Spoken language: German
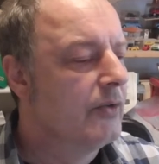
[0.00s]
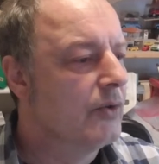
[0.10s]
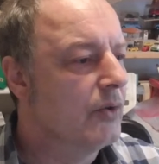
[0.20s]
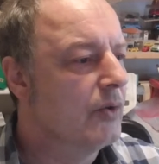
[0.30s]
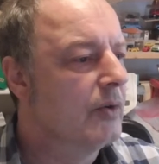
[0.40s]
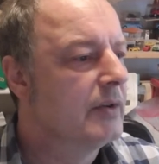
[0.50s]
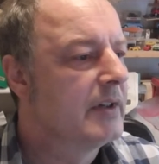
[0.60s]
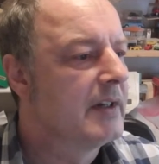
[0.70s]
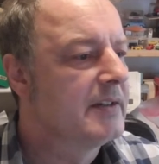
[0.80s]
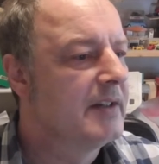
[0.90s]
So,
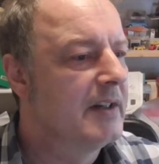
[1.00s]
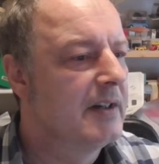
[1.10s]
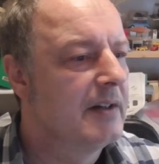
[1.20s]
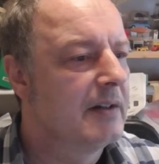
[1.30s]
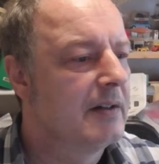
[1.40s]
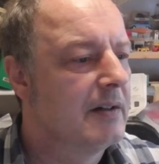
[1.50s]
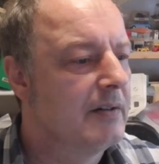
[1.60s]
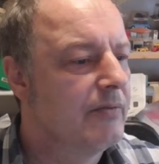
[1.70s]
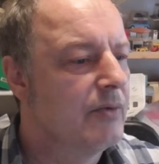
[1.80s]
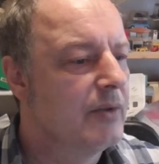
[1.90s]
und das Ding
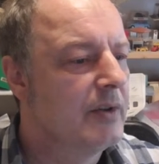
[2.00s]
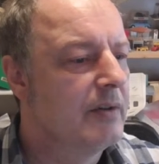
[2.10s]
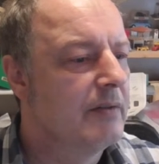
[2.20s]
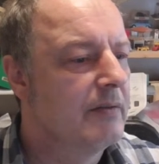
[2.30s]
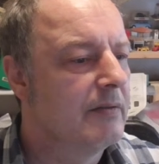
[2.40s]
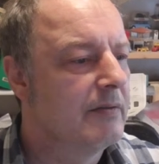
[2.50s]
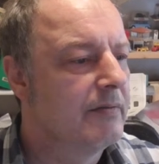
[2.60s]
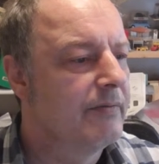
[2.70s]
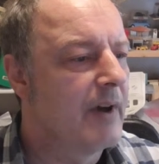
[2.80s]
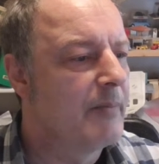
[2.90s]
äh,
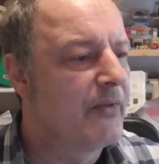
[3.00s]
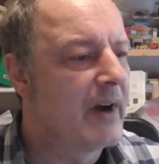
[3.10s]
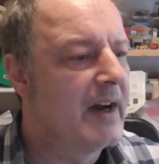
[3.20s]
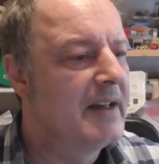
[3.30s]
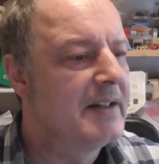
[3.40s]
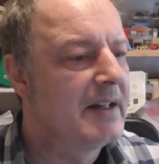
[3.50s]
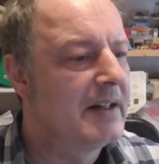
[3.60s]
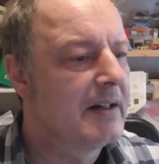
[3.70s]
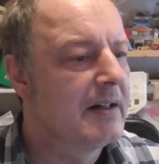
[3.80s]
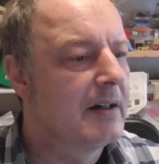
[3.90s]
wurde äh, am
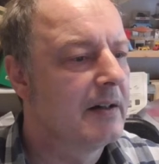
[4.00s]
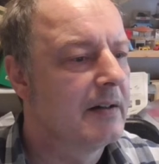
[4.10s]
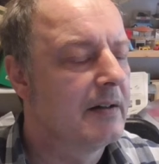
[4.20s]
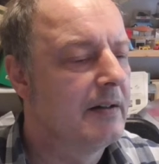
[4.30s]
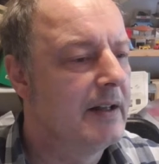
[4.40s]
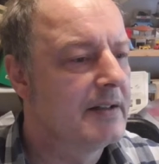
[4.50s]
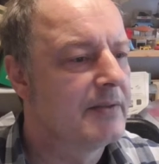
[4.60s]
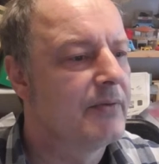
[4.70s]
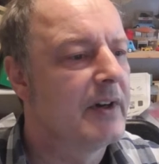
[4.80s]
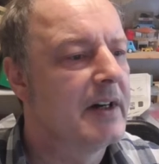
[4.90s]
Freitag,
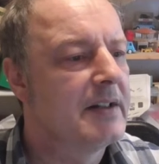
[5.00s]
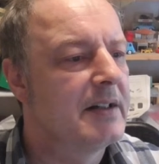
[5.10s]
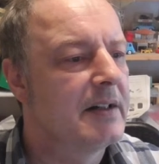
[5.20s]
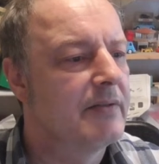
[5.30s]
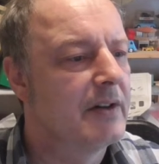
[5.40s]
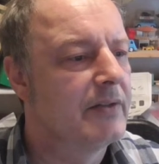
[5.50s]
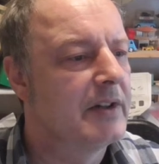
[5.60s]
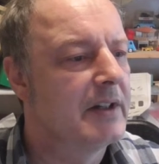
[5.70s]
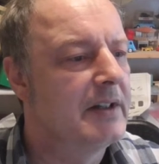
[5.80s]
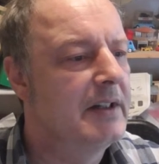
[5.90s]
letzten Freitag, waren wir
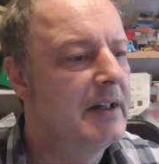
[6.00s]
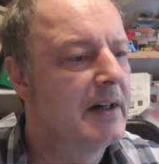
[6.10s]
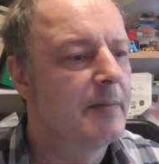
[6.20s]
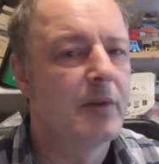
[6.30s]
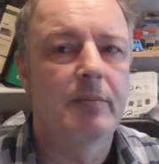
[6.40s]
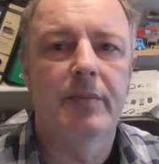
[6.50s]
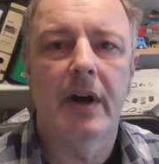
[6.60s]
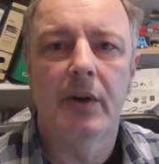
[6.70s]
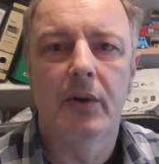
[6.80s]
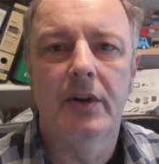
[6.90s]
dann hier mit ein
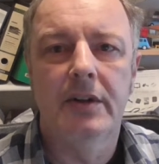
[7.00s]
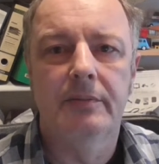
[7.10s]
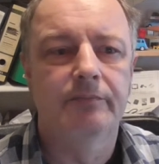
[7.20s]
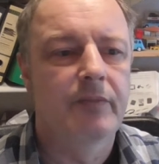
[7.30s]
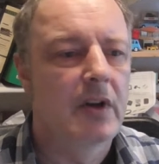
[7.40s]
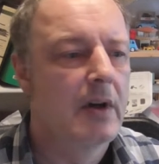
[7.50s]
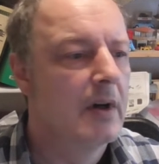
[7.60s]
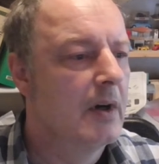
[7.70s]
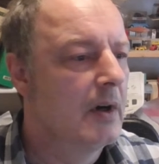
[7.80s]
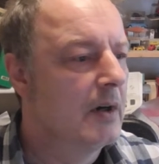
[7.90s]
paar Leuten
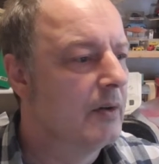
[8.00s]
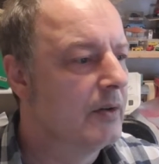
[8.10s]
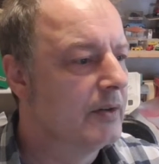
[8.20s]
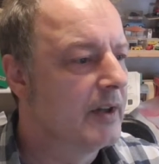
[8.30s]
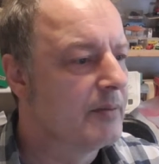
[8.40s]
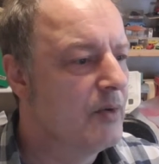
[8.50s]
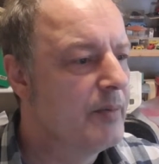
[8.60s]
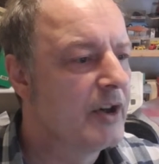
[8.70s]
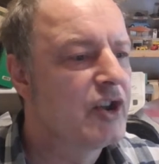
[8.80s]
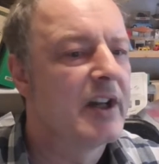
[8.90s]
und das
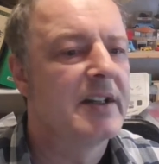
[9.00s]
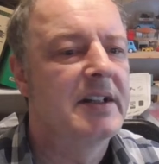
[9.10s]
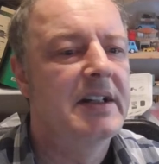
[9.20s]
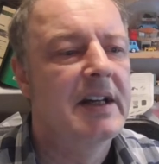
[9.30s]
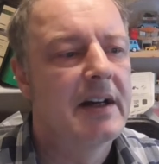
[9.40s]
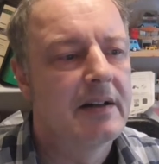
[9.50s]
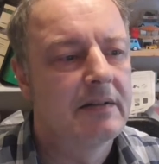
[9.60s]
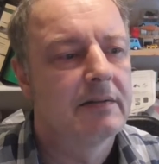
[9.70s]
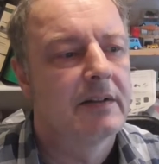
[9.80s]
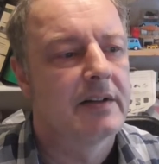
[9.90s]
Moped stand
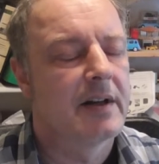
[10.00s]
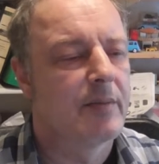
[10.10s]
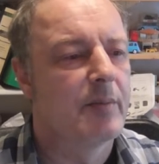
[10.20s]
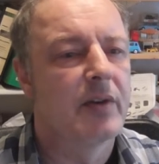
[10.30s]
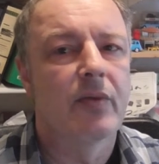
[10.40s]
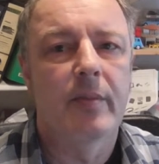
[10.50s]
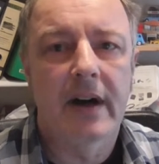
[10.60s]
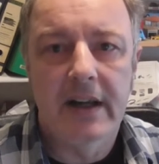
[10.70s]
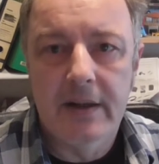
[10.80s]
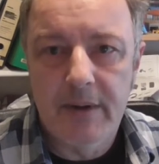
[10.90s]
hier, das hat man mir
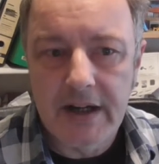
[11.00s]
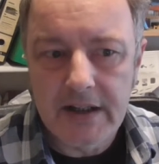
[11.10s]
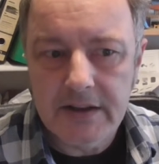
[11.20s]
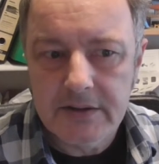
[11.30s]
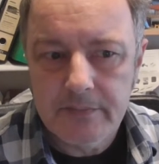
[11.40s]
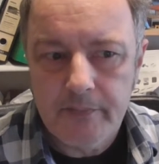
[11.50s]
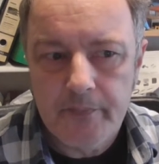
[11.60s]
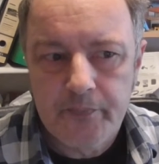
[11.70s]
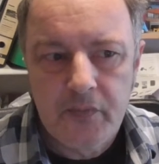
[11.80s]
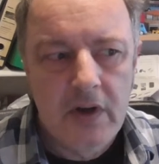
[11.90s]
vorbeigebracht.
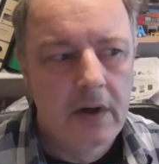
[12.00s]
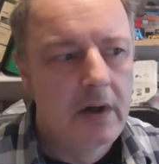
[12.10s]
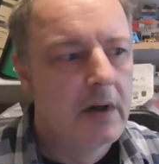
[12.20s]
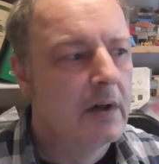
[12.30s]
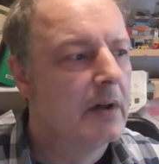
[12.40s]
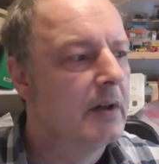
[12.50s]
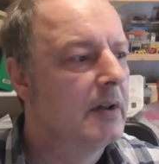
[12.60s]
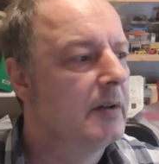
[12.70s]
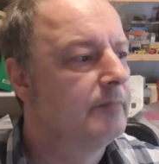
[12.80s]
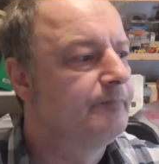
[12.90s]

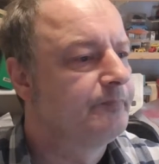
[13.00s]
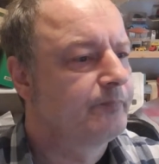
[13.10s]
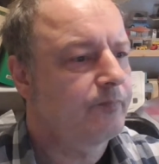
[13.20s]
Ähm,